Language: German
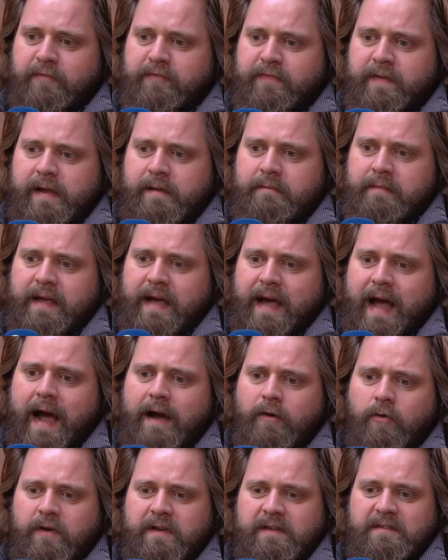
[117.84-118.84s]
Film
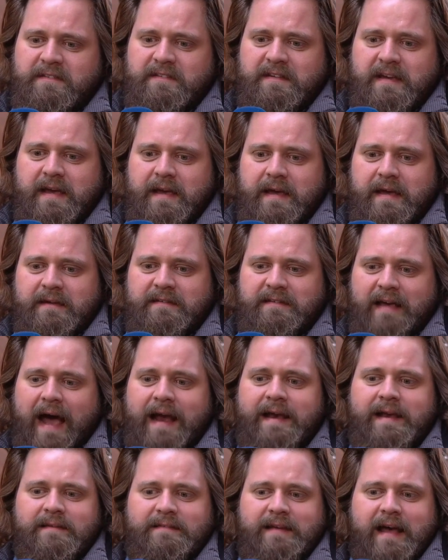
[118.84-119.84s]
Irak Odyssee ist
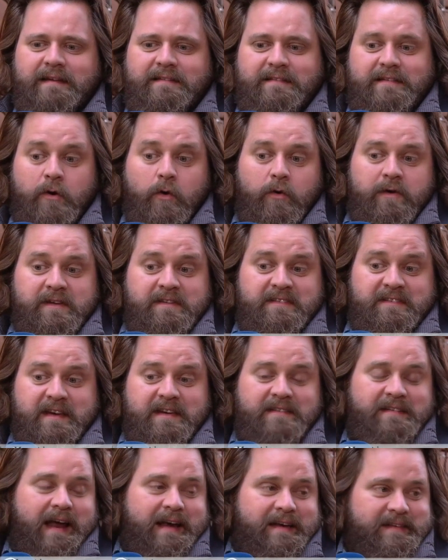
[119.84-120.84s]
einerseits die
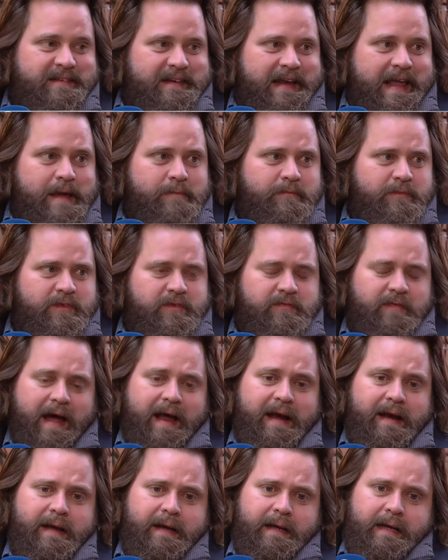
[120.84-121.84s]
Odyssee seines Lebens,
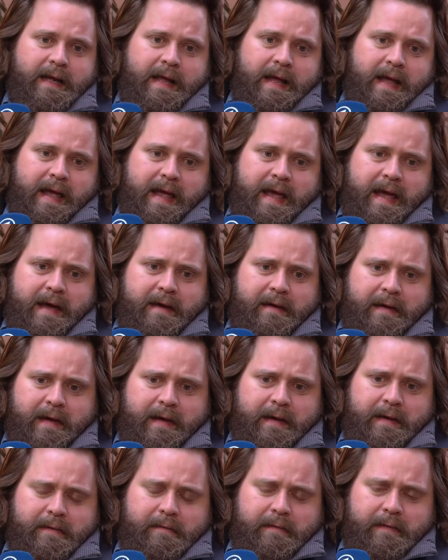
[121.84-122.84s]
weil er äh,